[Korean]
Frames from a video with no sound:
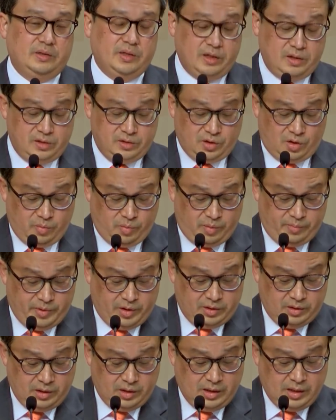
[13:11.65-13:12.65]
예를
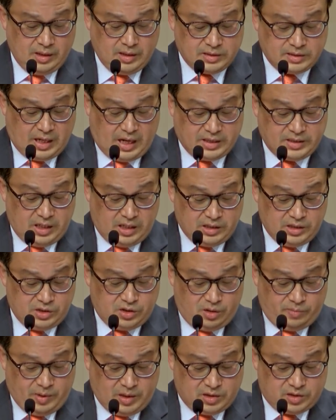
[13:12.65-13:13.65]
들어보면 4장
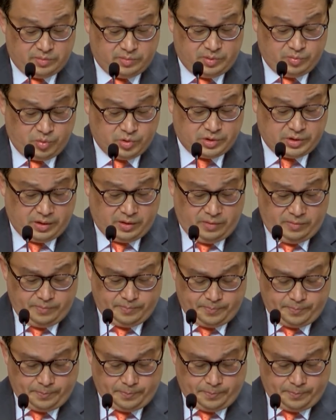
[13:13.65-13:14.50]
2절 말씀을 보세요.